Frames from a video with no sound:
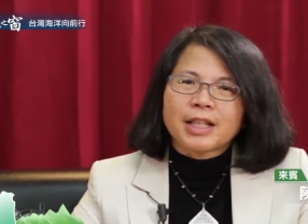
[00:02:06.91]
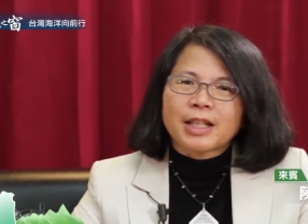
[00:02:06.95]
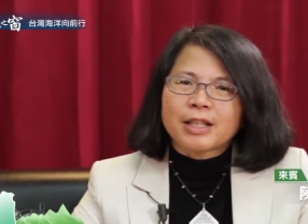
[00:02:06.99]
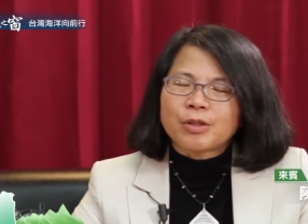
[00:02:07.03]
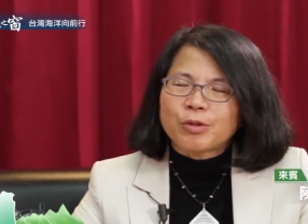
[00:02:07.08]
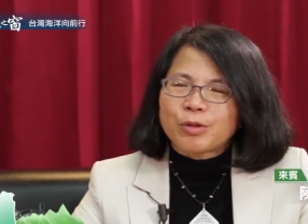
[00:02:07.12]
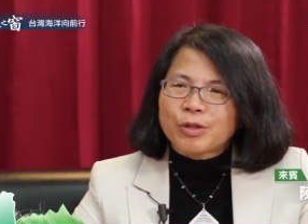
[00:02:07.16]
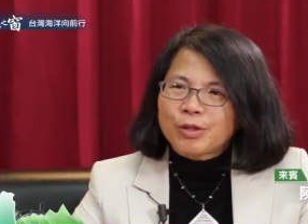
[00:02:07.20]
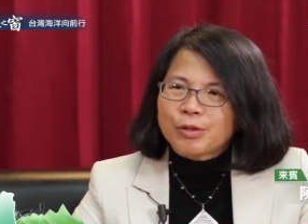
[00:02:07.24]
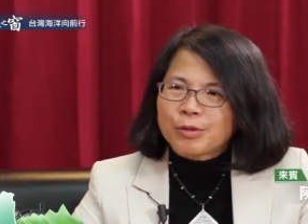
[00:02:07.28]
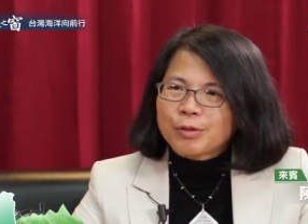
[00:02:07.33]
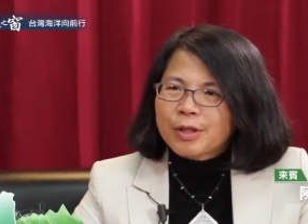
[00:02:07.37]
那
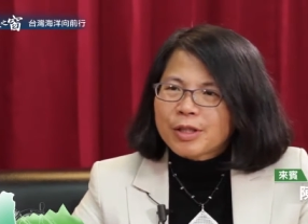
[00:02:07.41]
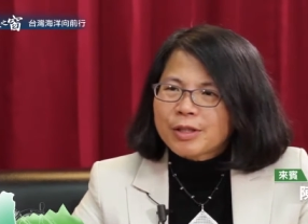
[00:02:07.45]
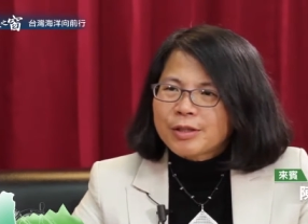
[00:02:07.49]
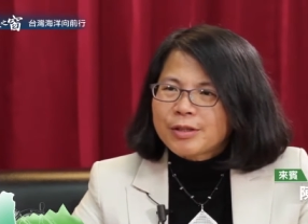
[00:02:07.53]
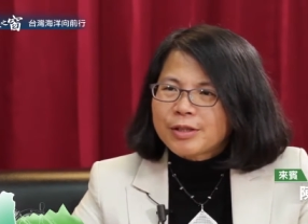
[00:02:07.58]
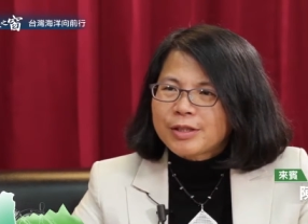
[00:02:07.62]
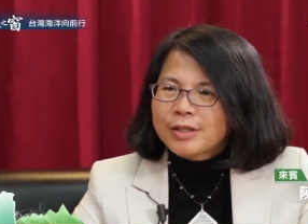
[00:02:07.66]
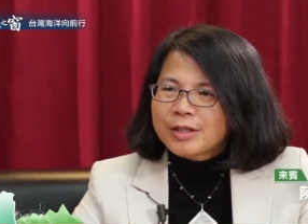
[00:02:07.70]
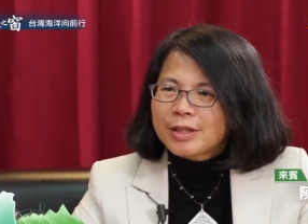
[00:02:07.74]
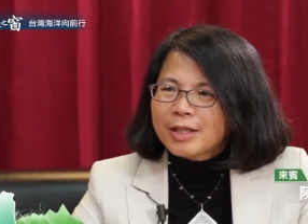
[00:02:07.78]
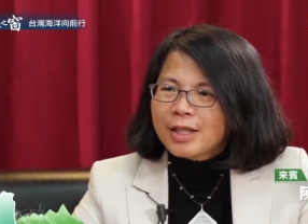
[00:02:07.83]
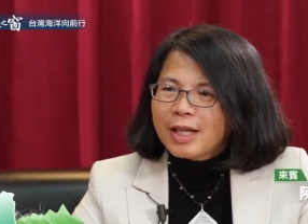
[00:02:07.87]
最主要
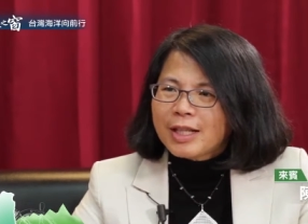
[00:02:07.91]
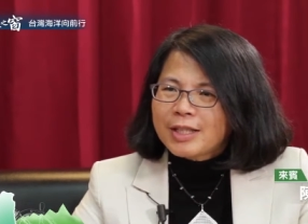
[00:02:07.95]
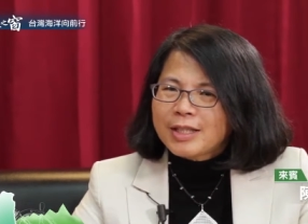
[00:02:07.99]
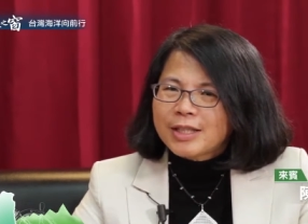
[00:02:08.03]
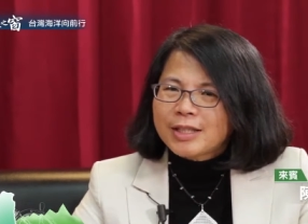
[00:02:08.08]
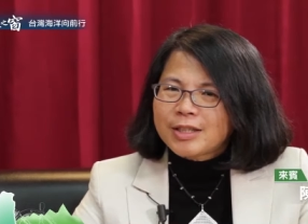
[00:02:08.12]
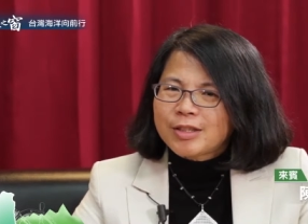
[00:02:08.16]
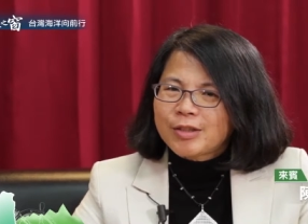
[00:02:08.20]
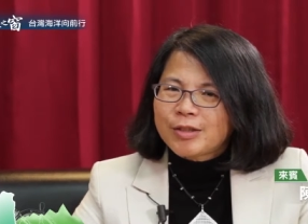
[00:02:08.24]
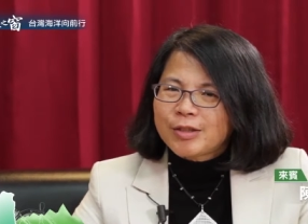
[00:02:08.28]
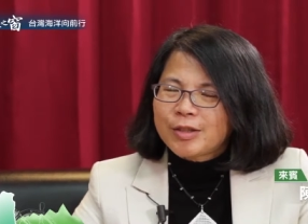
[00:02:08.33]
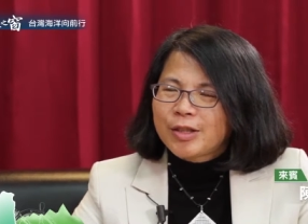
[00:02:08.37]
就是来
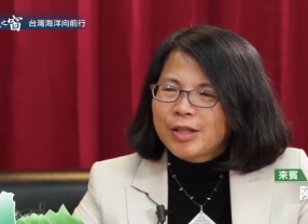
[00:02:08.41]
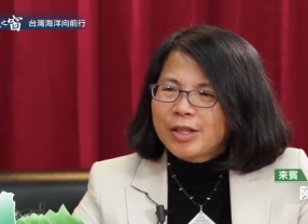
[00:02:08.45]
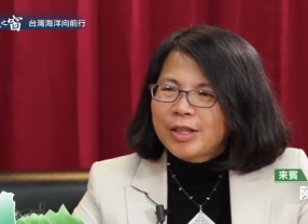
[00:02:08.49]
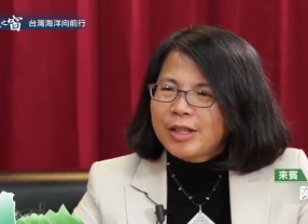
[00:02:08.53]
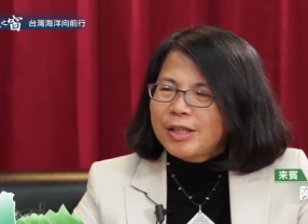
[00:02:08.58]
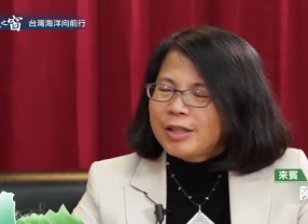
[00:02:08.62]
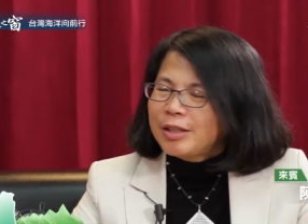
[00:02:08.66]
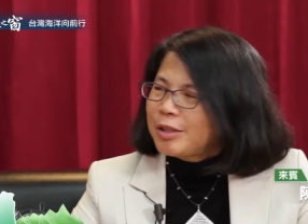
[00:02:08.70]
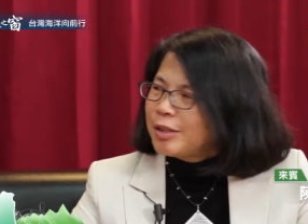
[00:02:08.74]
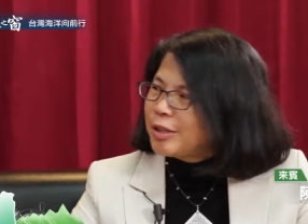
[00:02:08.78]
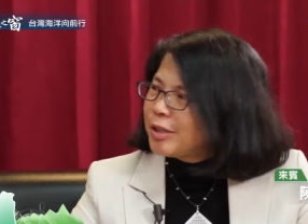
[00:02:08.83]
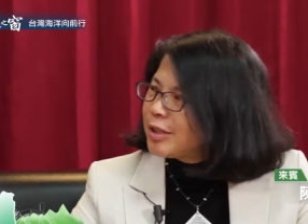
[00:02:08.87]
自于
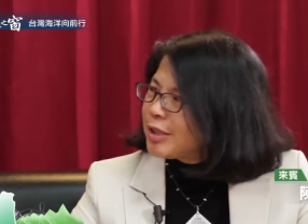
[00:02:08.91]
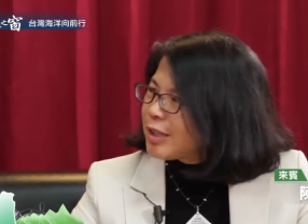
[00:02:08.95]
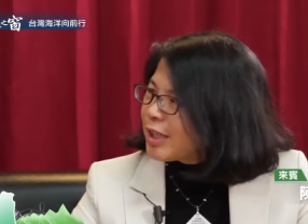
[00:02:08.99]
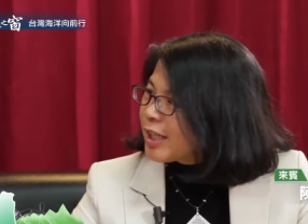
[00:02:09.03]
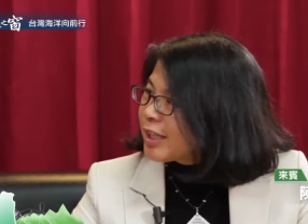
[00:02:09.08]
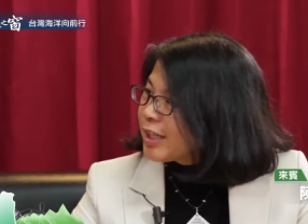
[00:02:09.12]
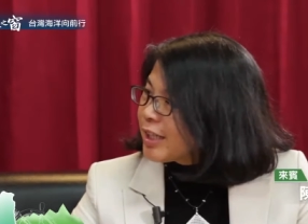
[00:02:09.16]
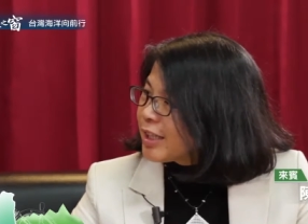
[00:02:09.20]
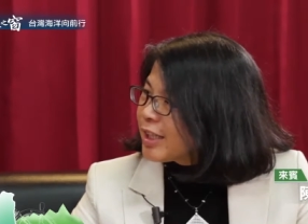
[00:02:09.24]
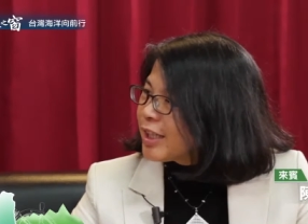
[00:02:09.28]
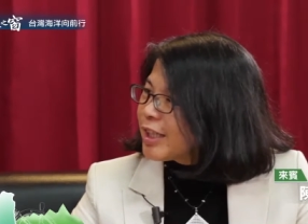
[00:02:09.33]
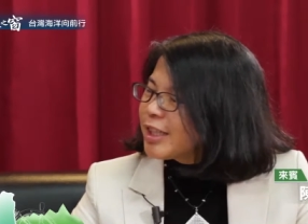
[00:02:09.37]

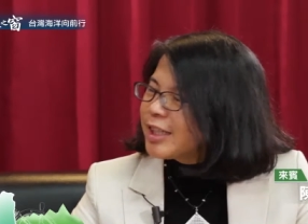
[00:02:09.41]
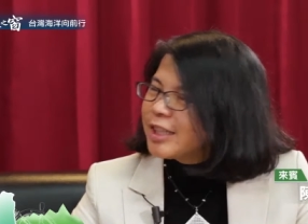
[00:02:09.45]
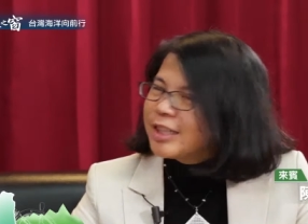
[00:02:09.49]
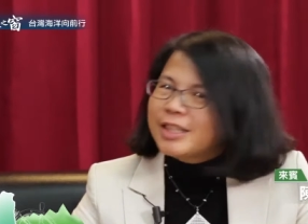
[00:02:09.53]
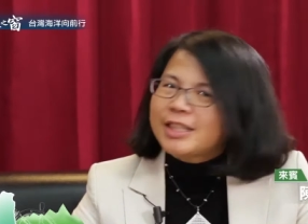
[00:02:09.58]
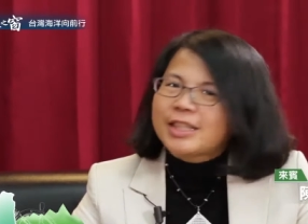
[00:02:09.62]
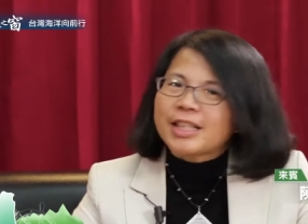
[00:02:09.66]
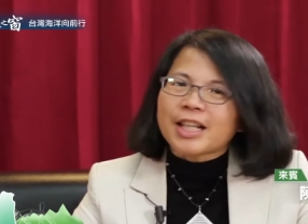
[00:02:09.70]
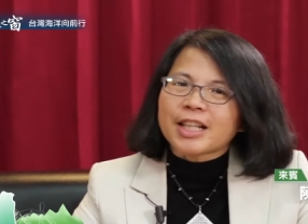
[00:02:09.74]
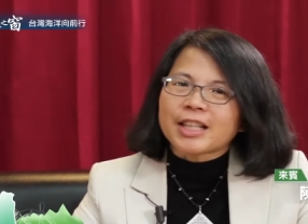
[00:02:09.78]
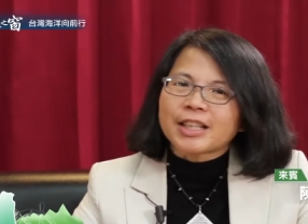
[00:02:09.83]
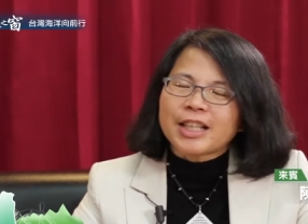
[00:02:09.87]
家庭的
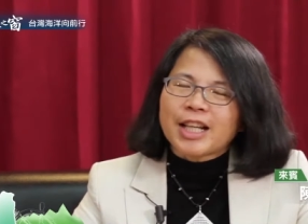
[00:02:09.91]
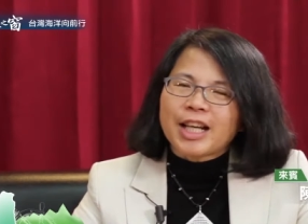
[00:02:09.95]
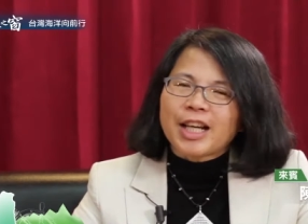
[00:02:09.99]
影响。